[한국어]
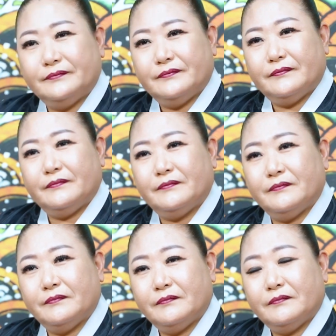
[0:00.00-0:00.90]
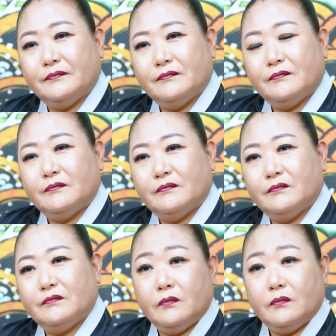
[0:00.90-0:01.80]
곧 있으면 이제
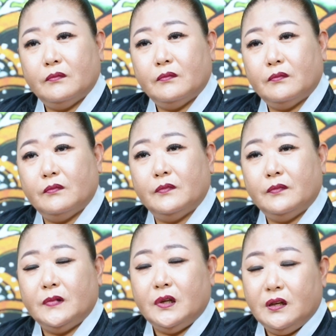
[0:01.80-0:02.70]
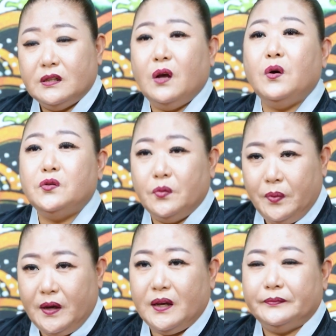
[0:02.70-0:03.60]
초파일이 4월
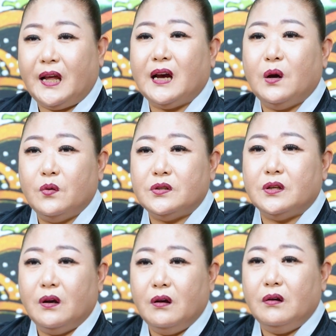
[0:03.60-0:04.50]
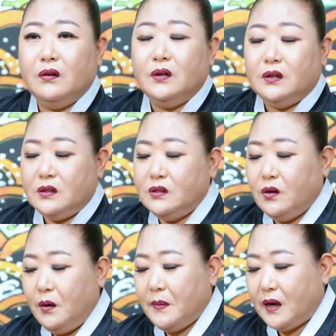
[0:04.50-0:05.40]
초파일 다가오지요. 이제
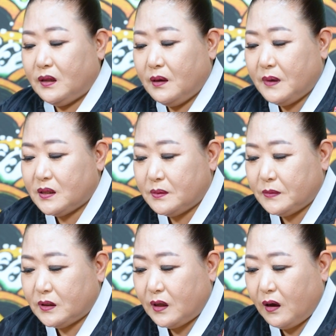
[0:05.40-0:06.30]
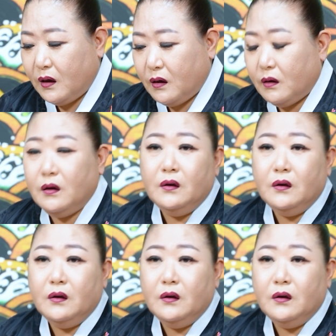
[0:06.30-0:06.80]
얼마 안 남았습니다.